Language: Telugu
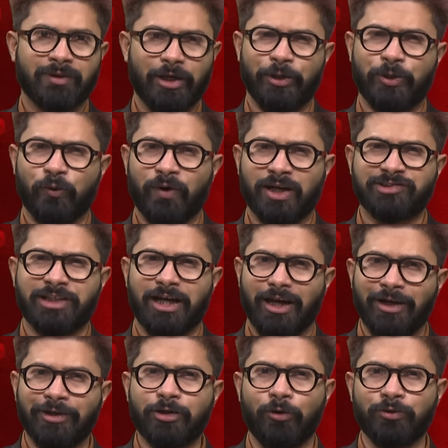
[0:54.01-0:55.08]
ఇటు వరుస
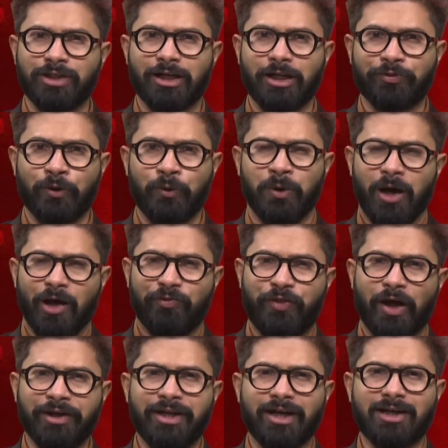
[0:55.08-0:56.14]
ఎన్కౌంటర్లతో
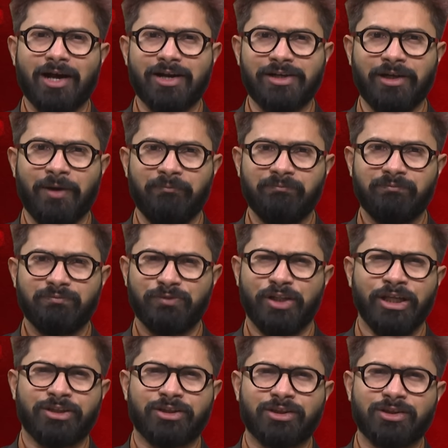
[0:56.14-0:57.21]
దండకారణ్యం
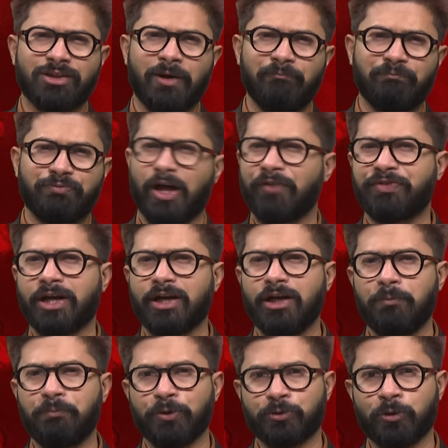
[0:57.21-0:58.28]
నిత్యం
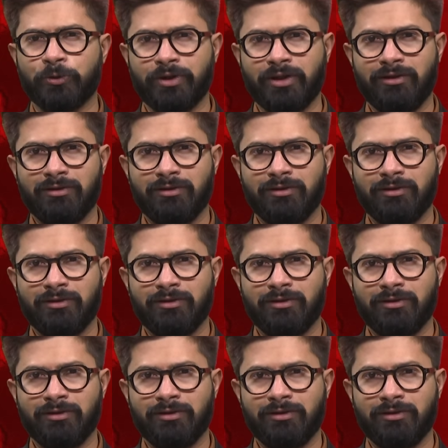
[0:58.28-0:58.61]
దగ్గరెళ్ళిపోతోంది